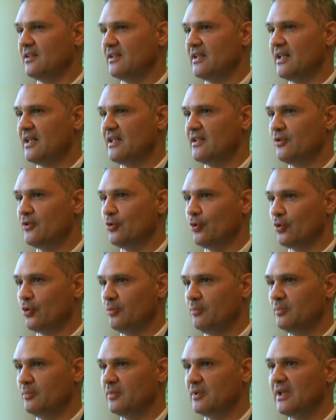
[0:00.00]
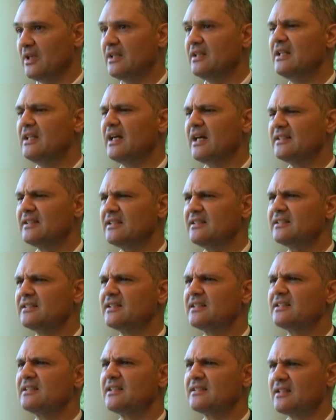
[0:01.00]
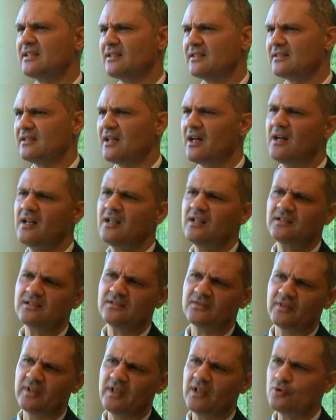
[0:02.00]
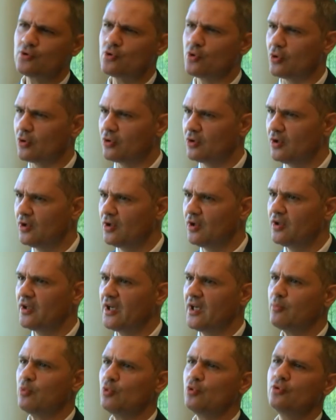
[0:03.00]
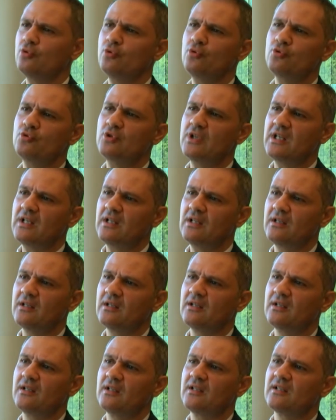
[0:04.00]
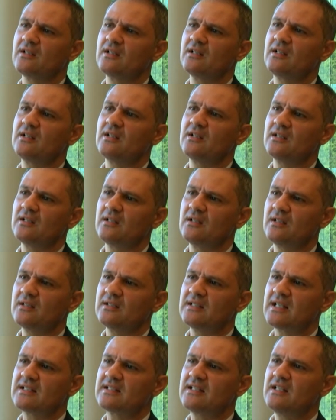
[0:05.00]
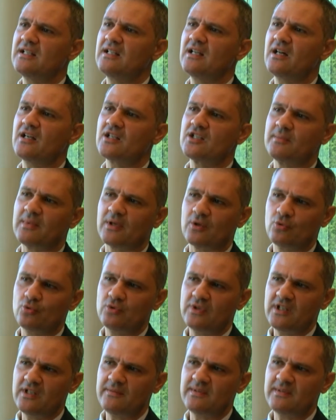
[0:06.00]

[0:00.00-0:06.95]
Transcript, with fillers: değerlendiriyorum. Yani ne kazanırsanız kazanınız az veya çok. Evet. Yani bunun yüzde oransal olarak. E, 80'ini harcamak, yüzde